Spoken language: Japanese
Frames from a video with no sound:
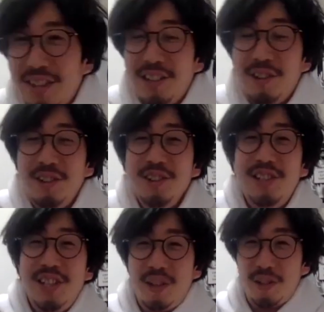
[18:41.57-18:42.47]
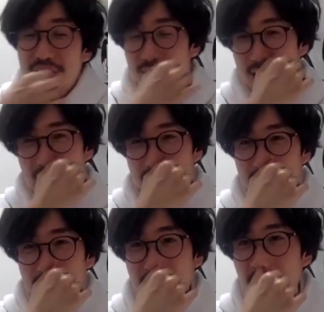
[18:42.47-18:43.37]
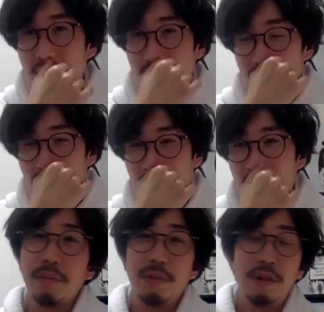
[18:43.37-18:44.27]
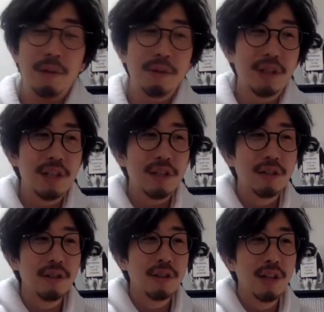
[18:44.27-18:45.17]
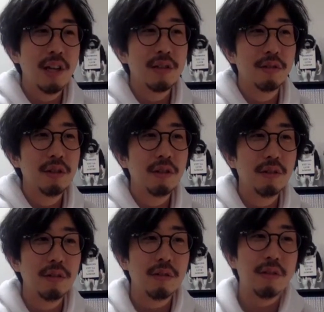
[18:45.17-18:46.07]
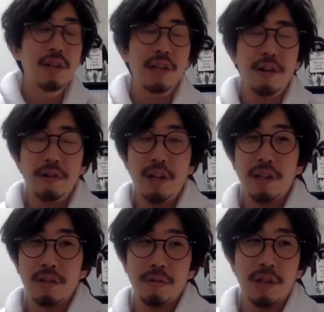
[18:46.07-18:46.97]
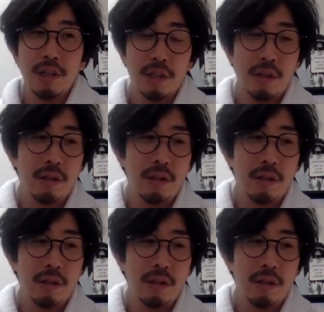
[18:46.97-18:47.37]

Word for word: あのルーシーの絵がすげえ良かったから、コラボ T 作って、それの売り上げをなんかどっかに